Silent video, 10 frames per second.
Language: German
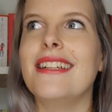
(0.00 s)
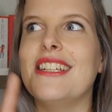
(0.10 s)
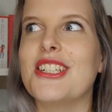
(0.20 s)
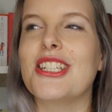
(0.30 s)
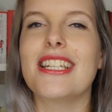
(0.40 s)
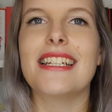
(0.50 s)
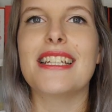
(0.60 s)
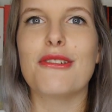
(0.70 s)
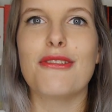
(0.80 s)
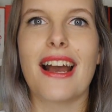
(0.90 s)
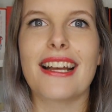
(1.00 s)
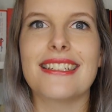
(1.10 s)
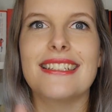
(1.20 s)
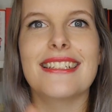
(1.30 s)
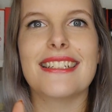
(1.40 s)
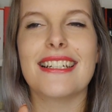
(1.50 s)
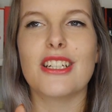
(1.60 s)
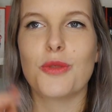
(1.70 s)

die geschichtlichen Fakten